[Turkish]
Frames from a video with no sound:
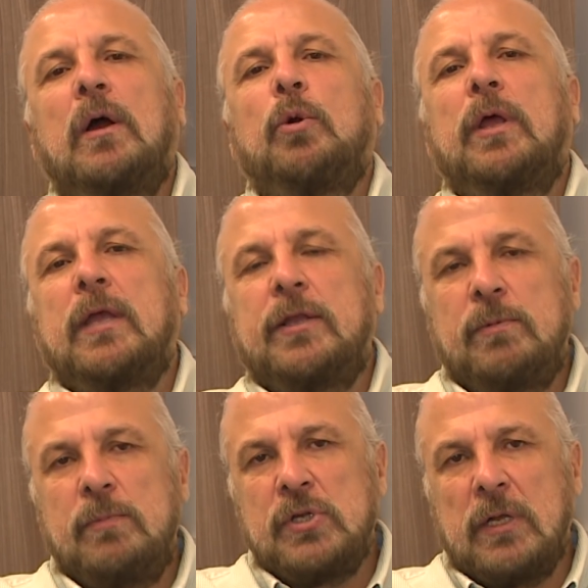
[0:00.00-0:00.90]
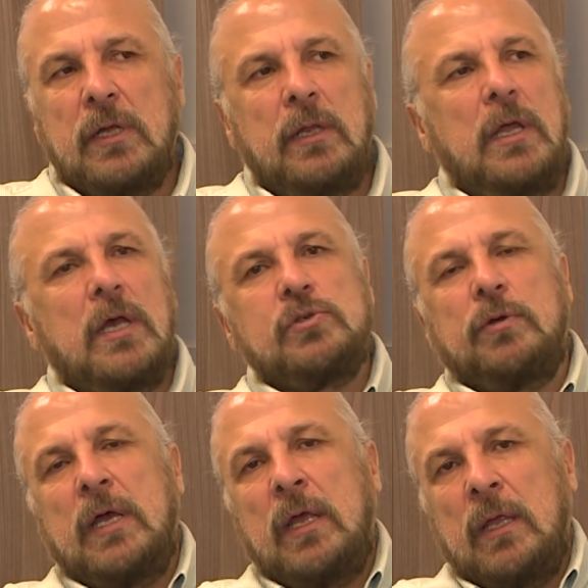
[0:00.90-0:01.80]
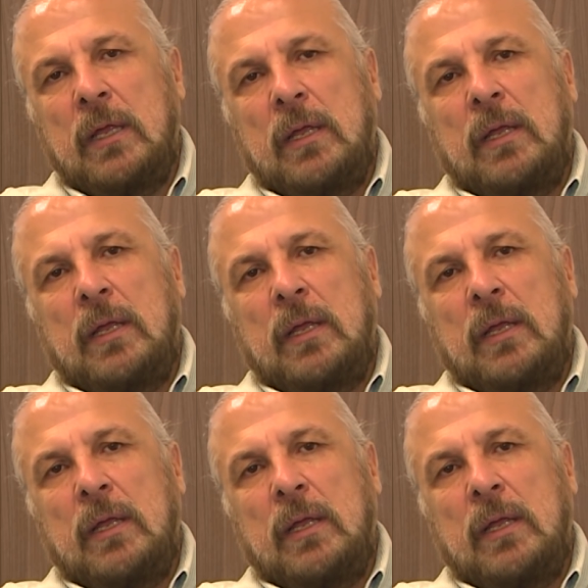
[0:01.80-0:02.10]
E, oraya da yetinmeyecekler. Daha sonra